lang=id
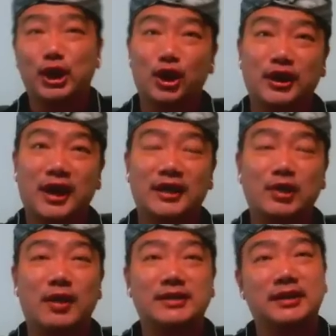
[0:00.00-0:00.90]
New York dan
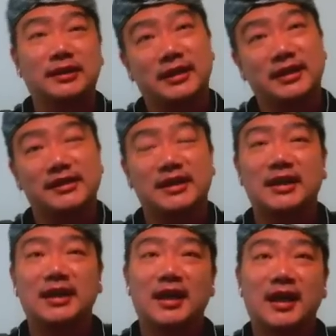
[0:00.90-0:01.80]
di Washington
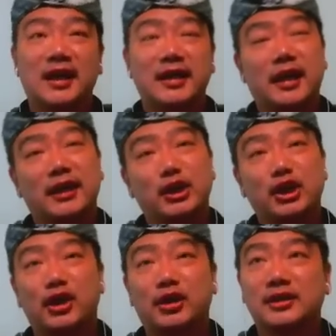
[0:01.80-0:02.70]
DC, yang di
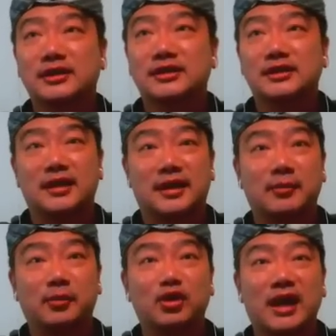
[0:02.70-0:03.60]
New York
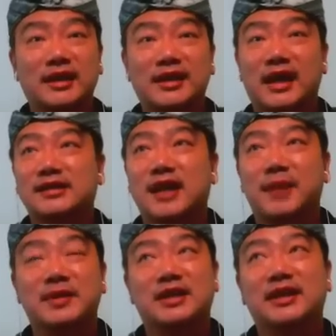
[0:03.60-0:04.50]
untuk ganti kaca
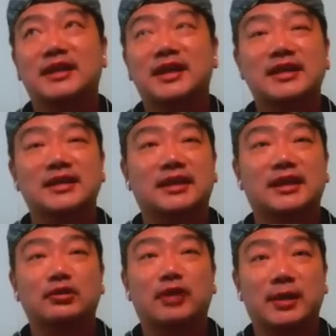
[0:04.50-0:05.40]
apa sekitar ya
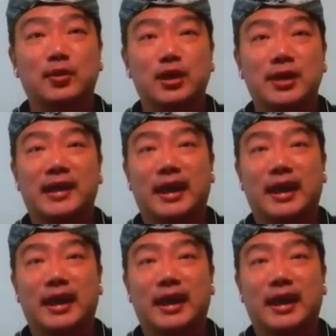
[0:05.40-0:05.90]
sekitar 2.500,